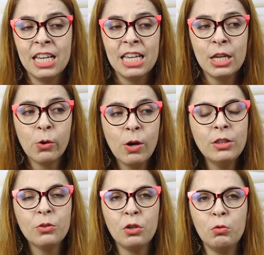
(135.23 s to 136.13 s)
E
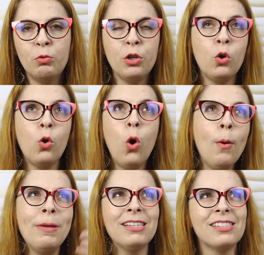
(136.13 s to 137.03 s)
quando que eu fui
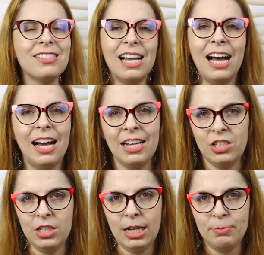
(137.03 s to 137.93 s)
começar a
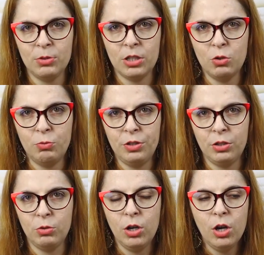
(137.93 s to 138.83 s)
tirar música de
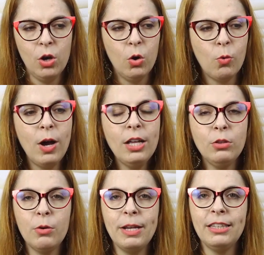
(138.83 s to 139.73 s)
ouvido? Quando
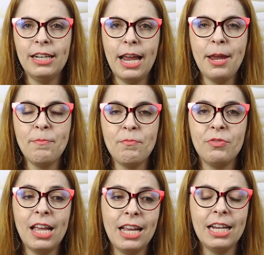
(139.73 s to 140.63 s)
eu entrei
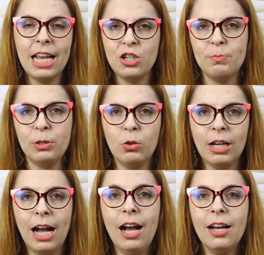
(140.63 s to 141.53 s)
na igreja para
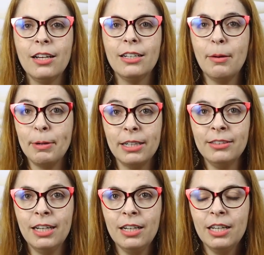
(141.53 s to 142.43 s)
tocar na
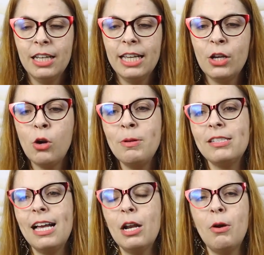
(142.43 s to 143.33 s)
banda e
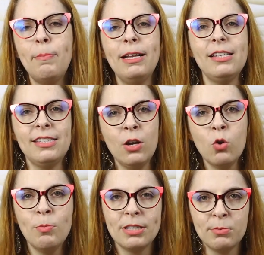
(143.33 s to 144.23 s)
começaram a aparecer
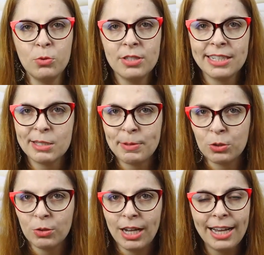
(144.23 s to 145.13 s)
algumas músicas para
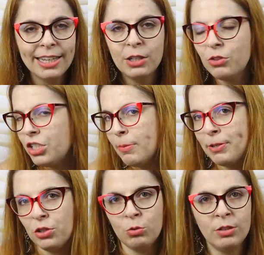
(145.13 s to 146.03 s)
tocar que não tinha
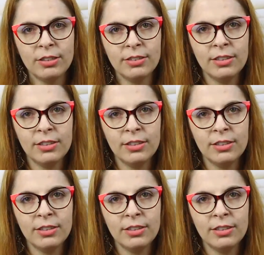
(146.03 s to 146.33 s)
partitura.